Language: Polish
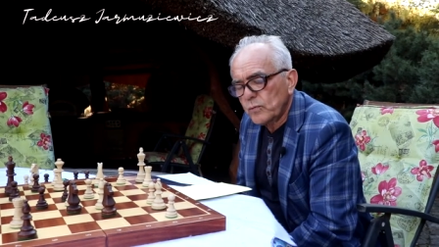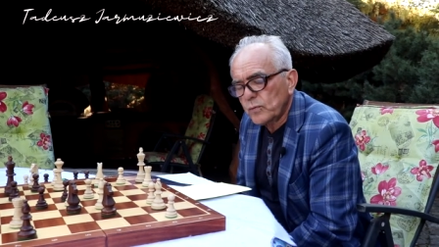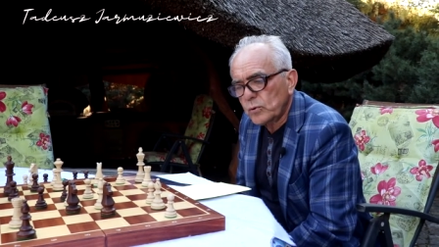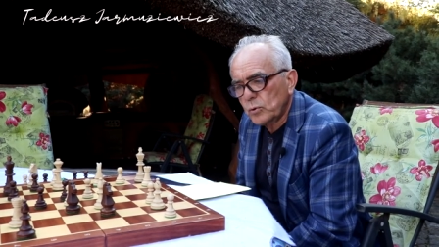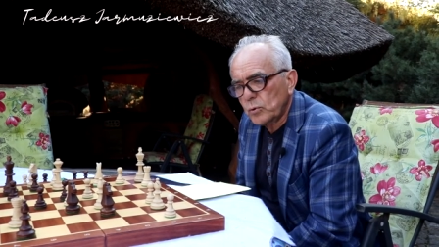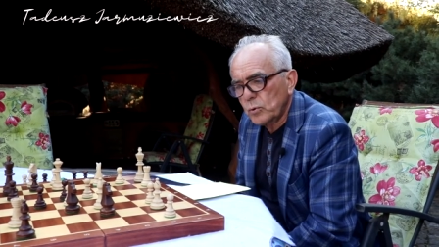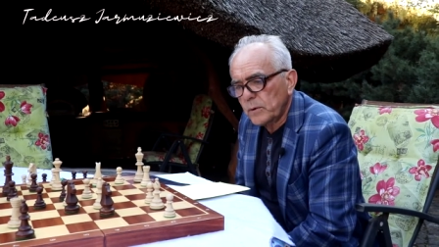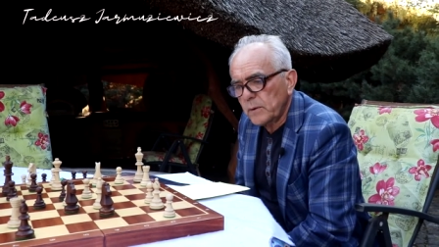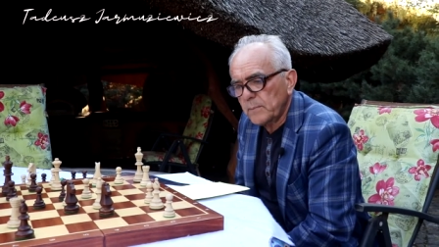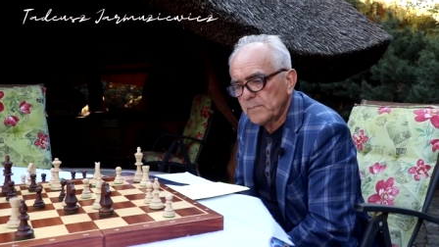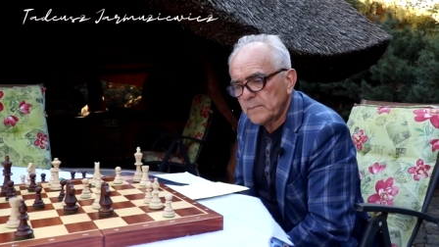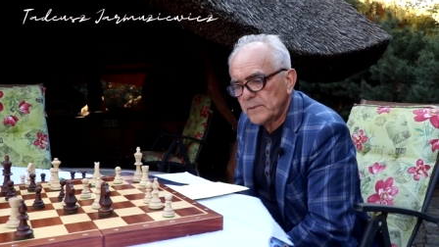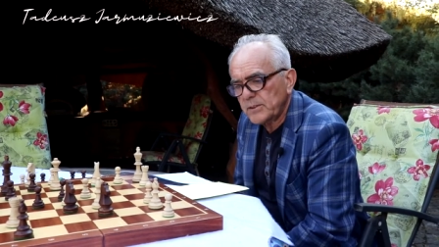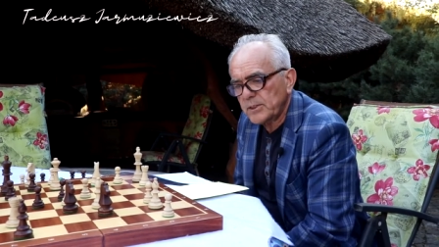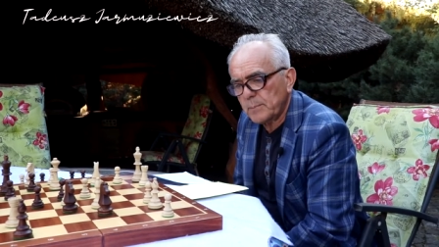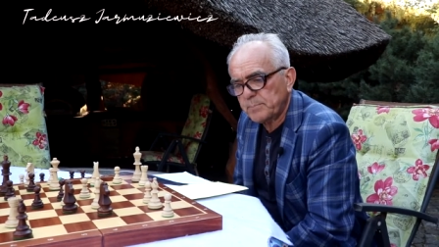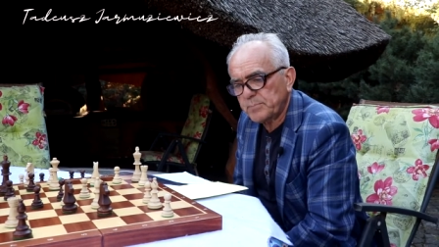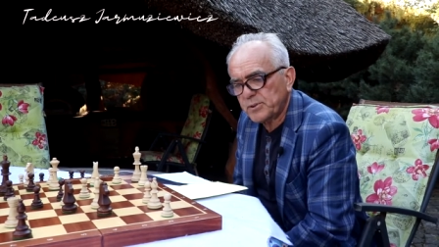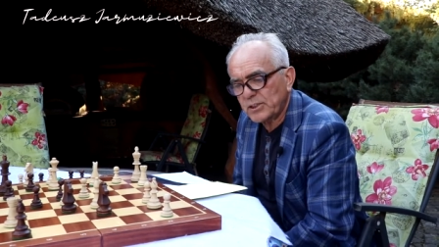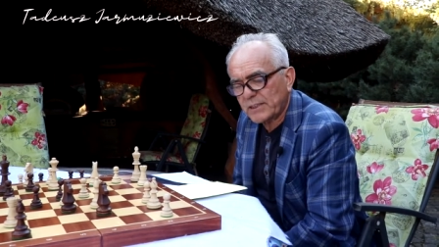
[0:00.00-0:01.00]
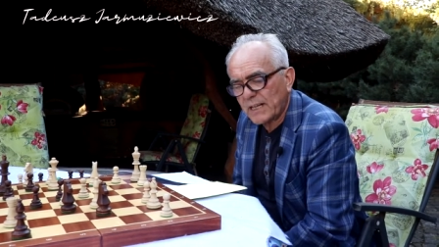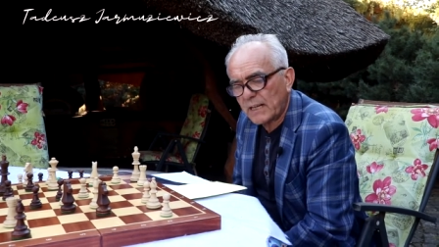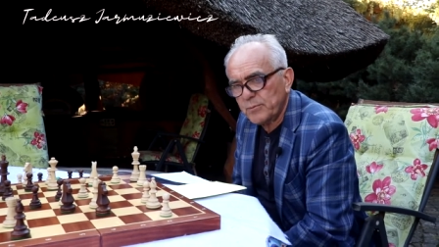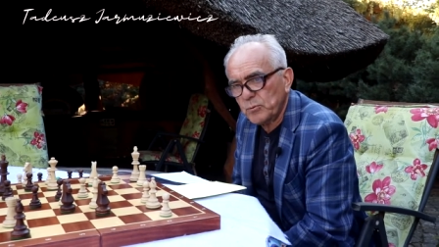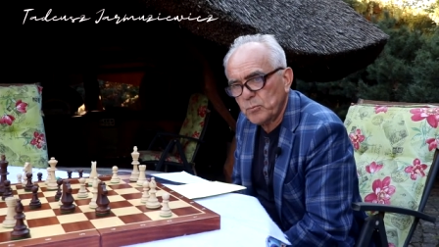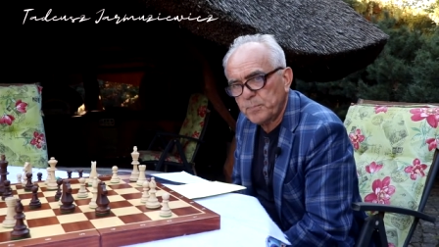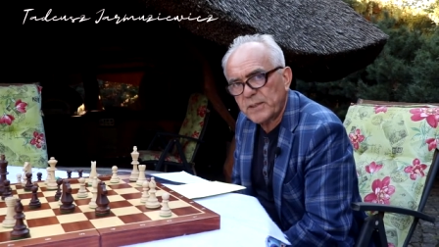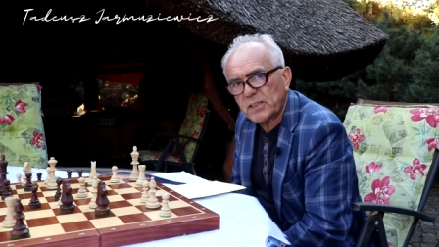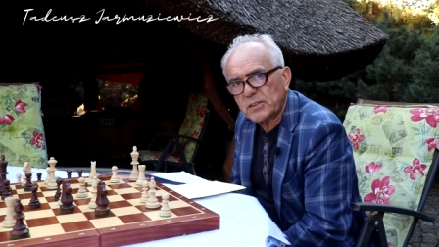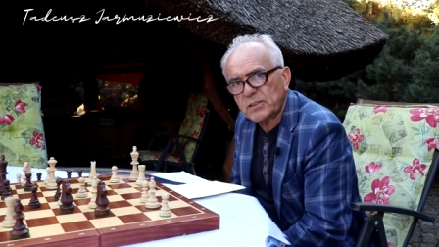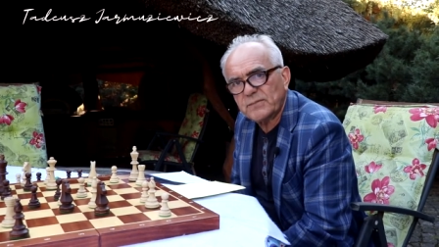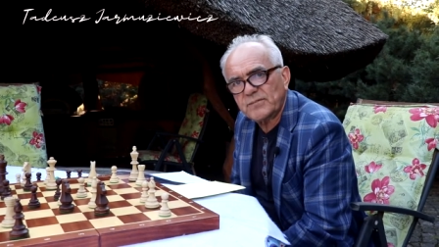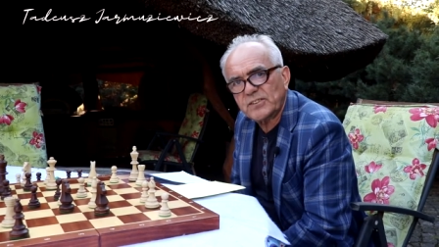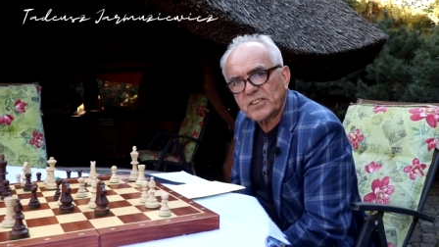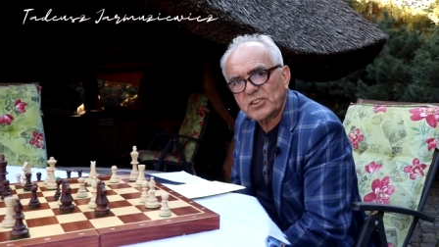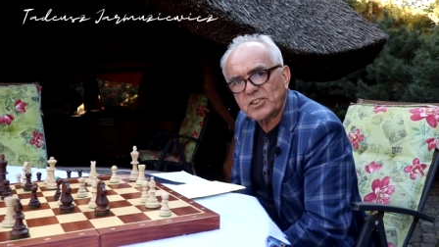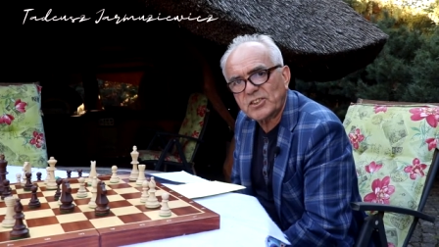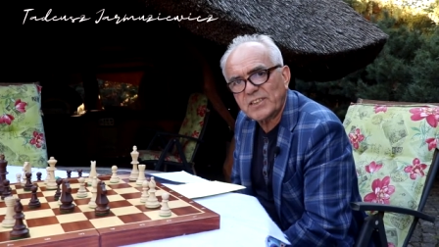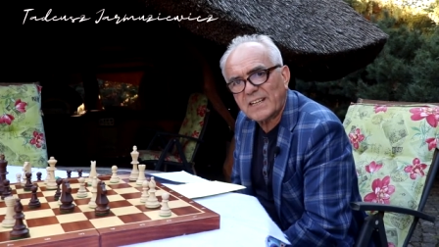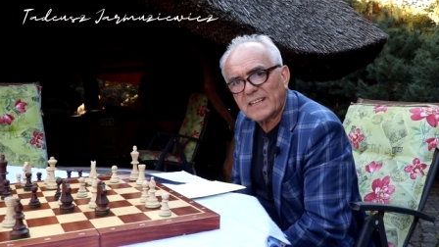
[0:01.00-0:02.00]
w którym się przytrafił 1
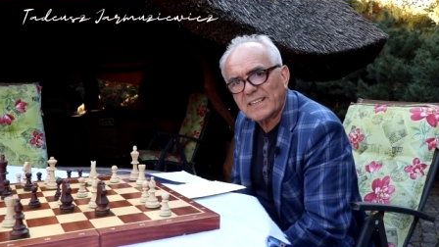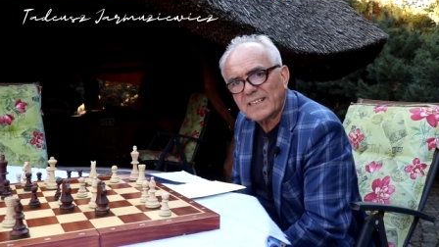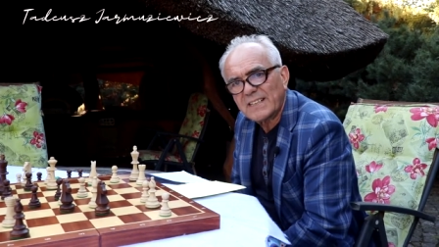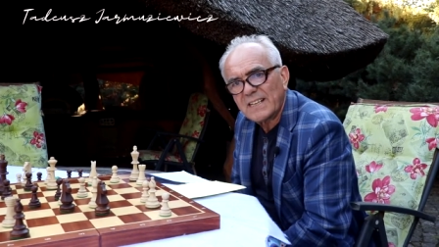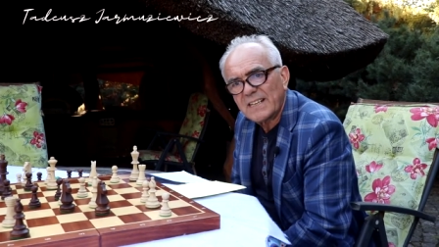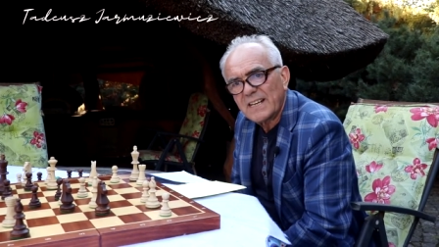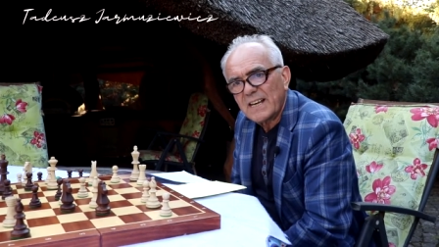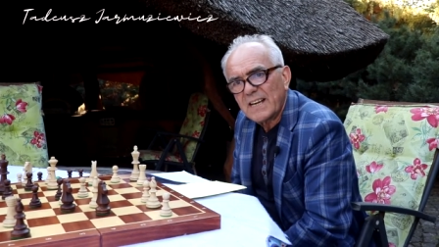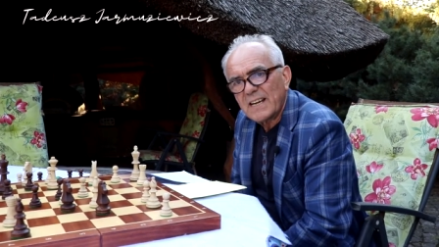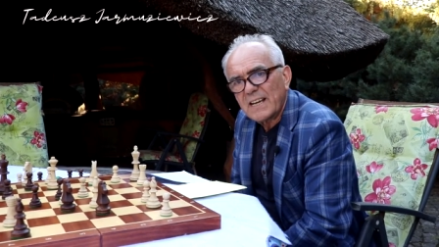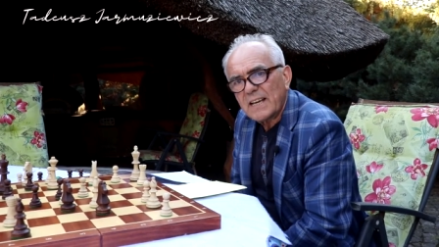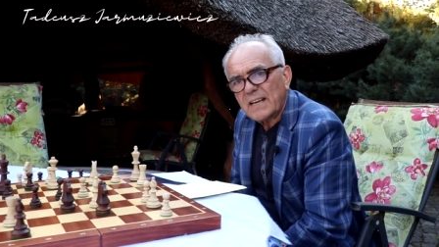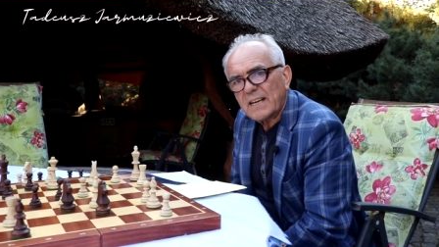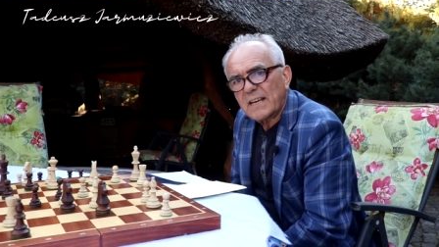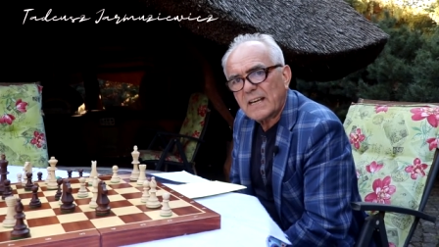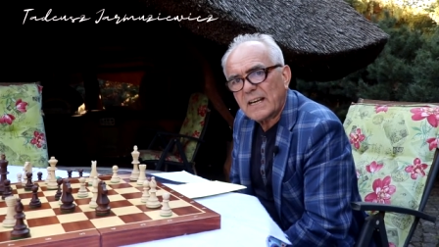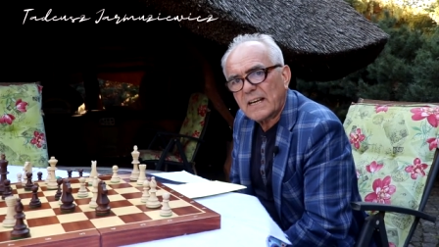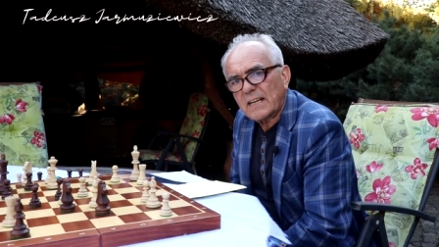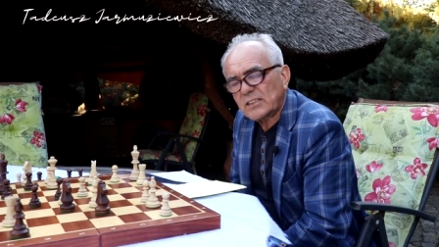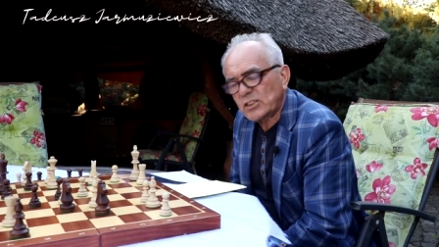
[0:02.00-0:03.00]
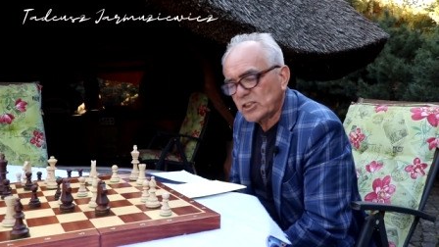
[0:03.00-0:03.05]
września, e,